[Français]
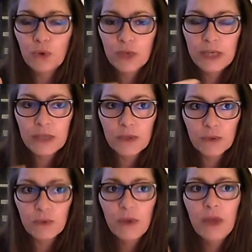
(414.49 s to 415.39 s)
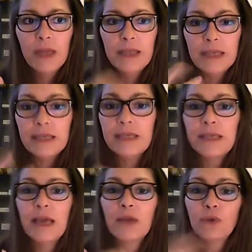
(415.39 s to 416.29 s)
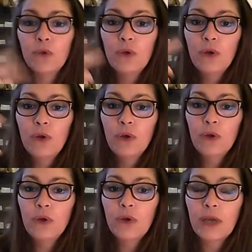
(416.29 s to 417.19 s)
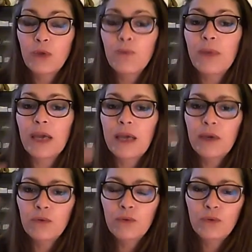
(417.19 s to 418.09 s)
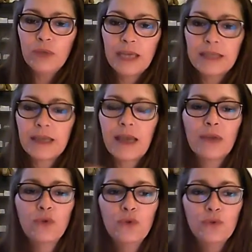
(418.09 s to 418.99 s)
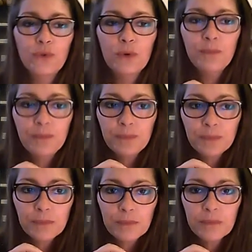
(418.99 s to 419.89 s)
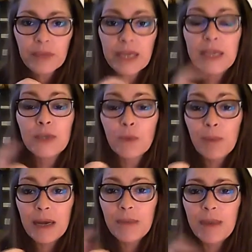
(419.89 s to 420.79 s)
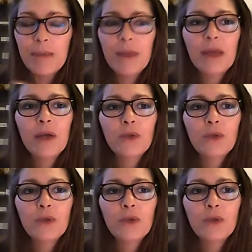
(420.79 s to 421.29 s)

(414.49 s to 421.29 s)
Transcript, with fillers: qui sont nécessaires de récupérer ou d'extraire de nouveau qui ne sont pas les mêmes, tout